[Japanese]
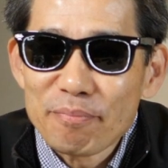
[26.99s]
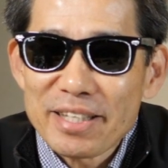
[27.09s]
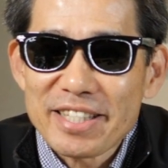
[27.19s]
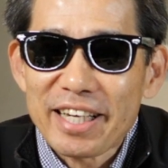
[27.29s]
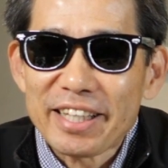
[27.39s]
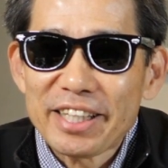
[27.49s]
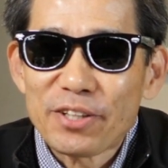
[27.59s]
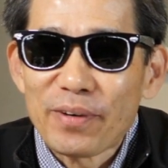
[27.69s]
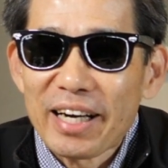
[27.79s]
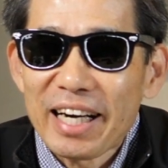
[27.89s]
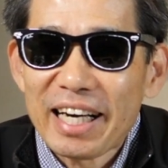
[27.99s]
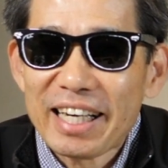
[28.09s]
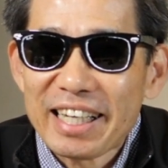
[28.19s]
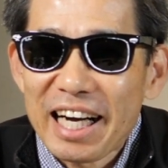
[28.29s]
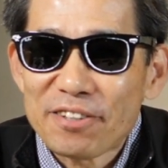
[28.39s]
街中に人が
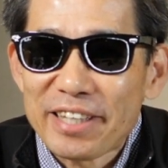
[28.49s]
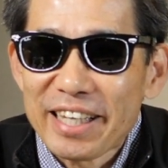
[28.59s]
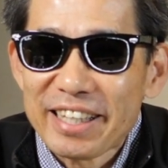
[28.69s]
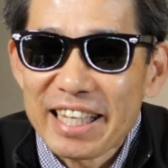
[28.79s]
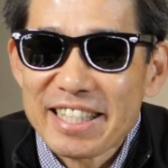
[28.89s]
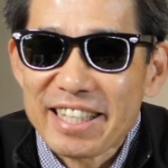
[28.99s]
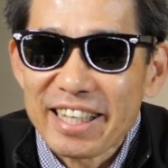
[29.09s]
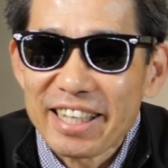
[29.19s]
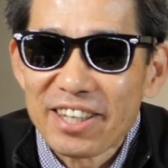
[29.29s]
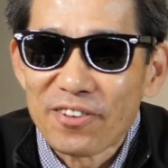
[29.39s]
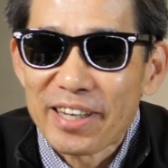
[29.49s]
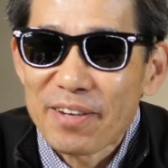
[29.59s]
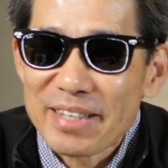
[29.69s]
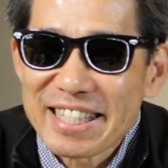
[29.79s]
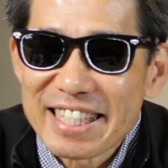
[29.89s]
溢れ出しておら
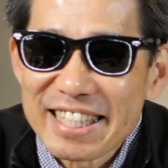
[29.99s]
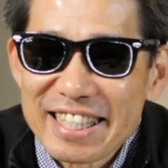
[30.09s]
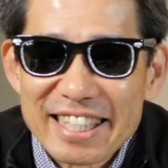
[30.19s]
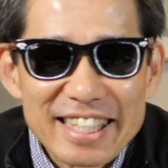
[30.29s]
れます。